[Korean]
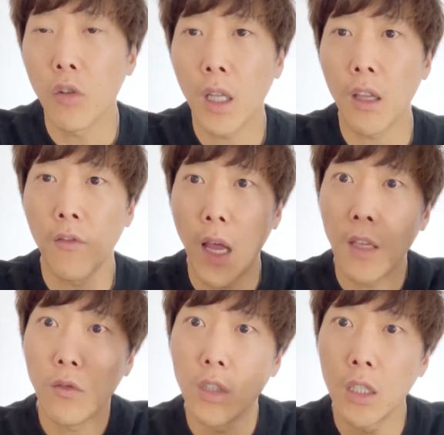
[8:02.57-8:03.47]
단순하게
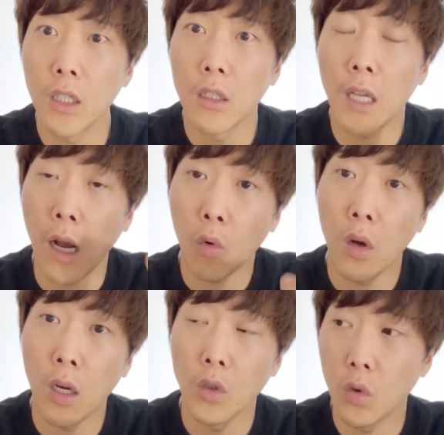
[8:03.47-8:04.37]
5G를
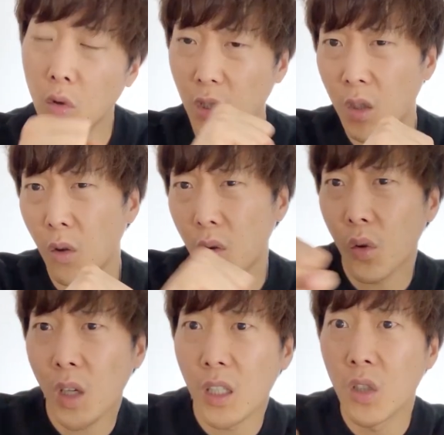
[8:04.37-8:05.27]
갖고 와가지고
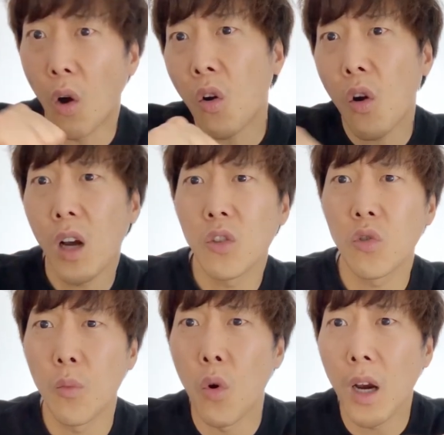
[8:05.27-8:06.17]
이걸 어떻게든
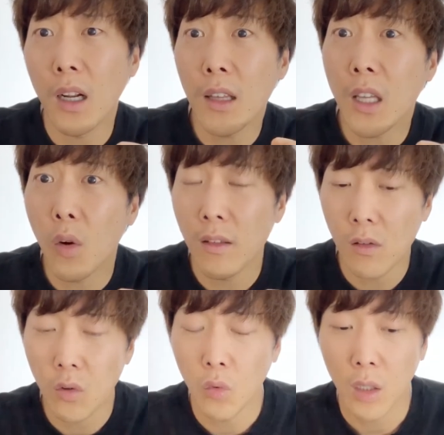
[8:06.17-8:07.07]
엮어가지고 뭔가를
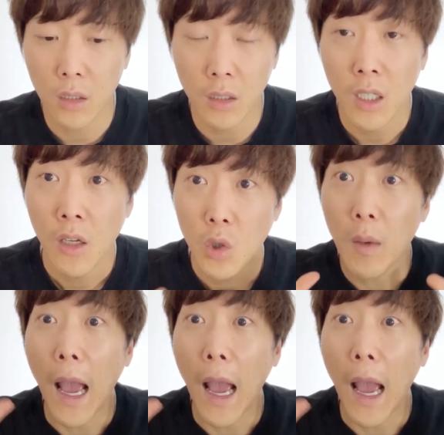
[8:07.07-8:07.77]
한다고 했을 경우에는